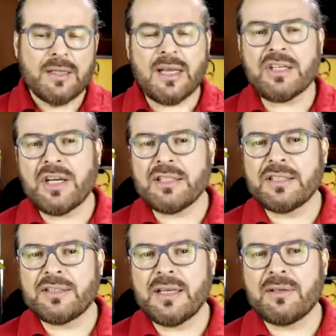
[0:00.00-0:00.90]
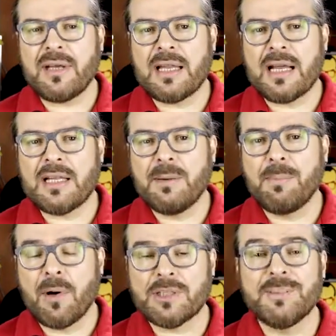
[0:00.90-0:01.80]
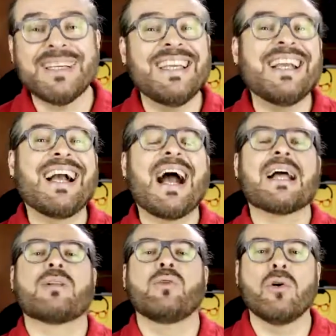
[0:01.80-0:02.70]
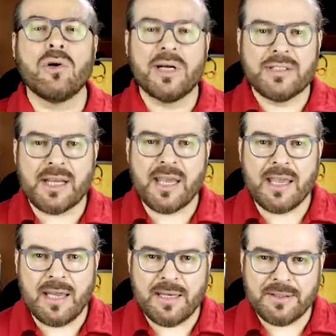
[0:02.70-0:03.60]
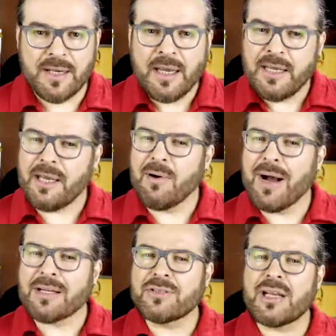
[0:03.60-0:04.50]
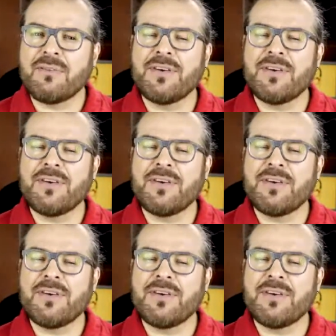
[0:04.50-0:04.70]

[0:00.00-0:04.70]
Tem gente dizendo que a Natalie Portman encarnou a Jack Kennedy, e eu acho que ela